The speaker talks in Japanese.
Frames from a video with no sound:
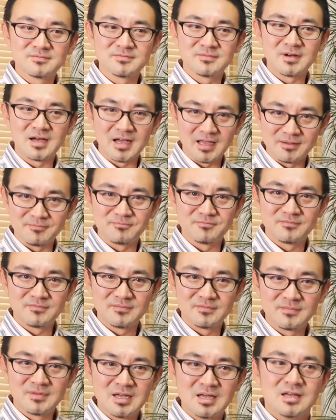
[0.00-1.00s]
はい
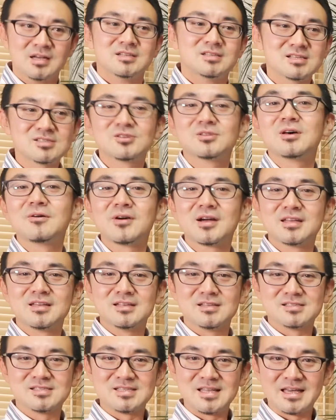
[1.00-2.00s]
じゃあそんなわけで
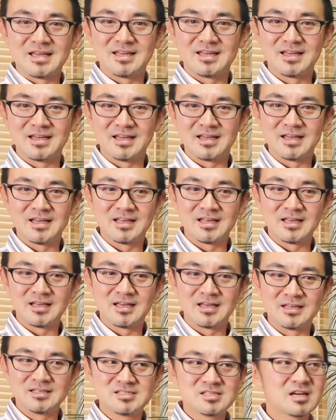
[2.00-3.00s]
ですね、
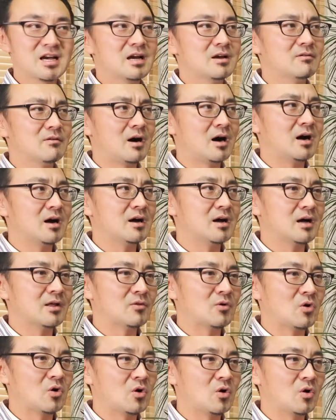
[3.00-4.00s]
えー、次回はあ
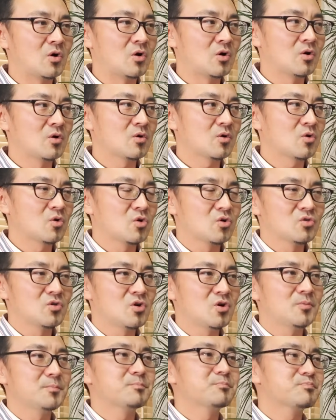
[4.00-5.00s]
のこ
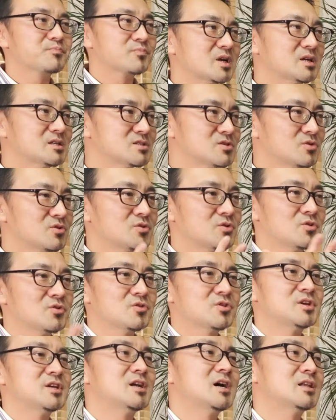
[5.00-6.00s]
のその喉
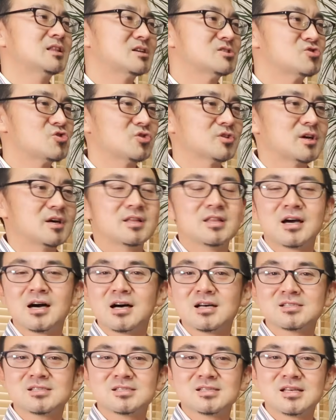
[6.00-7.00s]
を開いた状態で
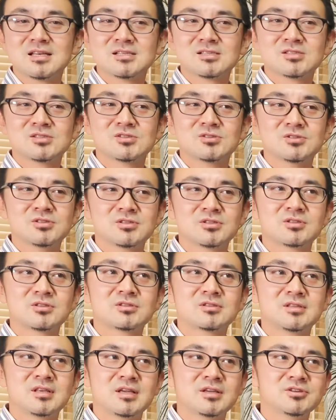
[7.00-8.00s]
発生するっ
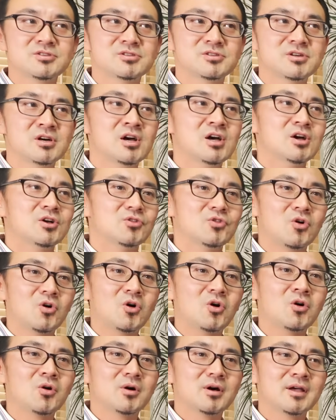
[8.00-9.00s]
ていうの
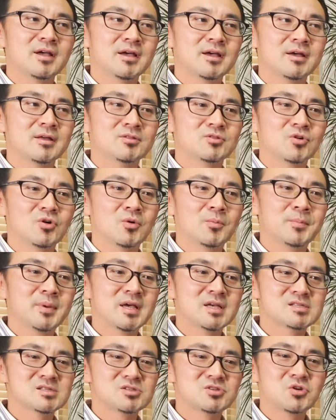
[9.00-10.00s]
を、えーと、
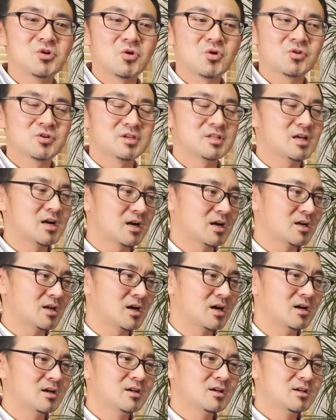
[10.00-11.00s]
ベースに置きなが
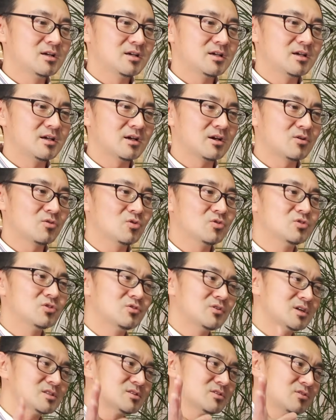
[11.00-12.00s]
らえ今
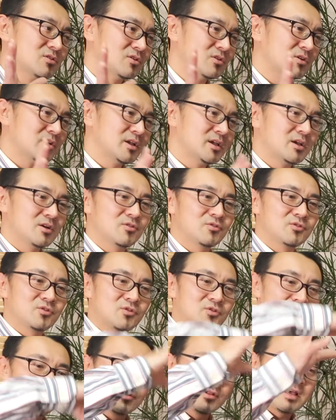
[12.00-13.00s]
度はその英語の
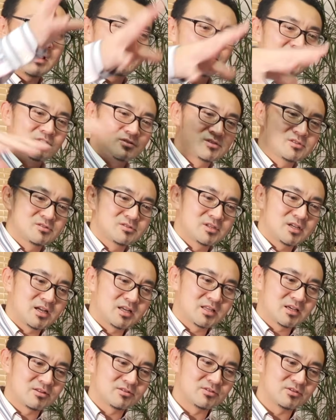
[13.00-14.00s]
この波の作り
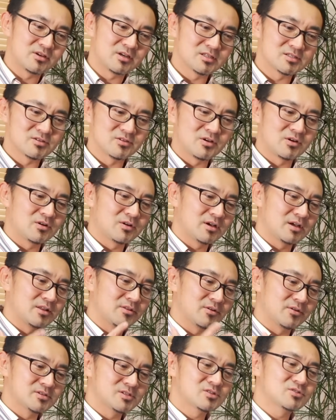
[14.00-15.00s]
方というかそのあ
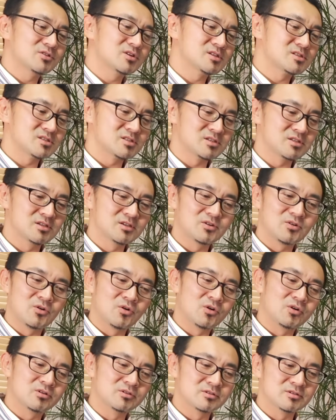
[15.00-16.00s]
のストレス
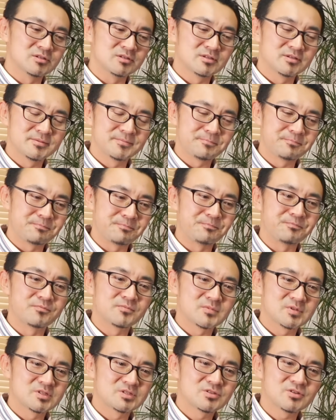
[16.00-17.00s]
を置くうん、
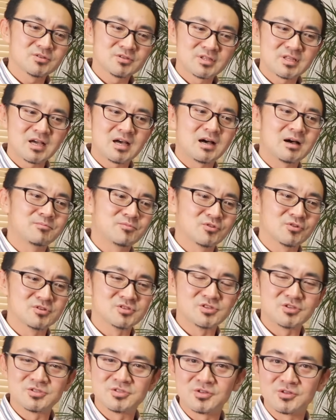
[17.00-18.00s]
そういった
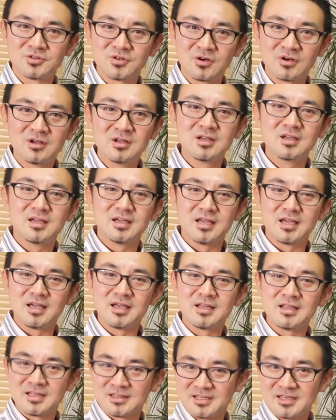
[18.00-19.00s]
アプローチをちょっと、
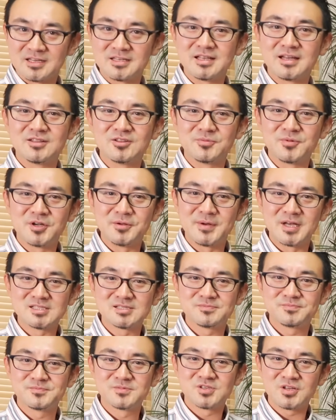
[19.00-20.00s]
えー、やっていきたいと思いま
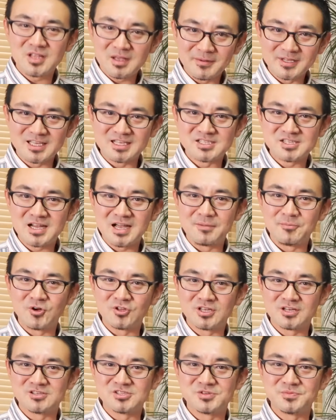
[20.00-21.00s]
す。それではまた次回もお
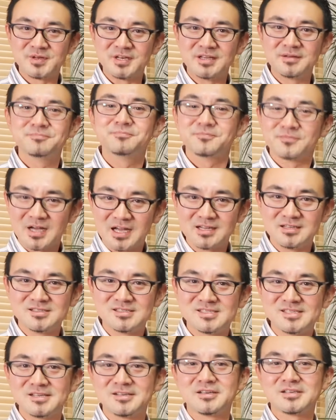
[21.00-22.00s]
楽しみに。はい、
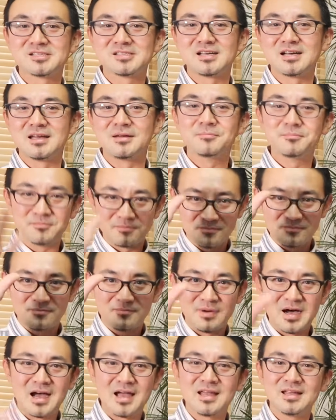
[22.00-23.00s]
See you next time.
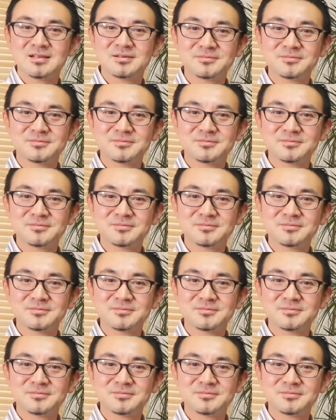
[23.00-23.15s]
Bye.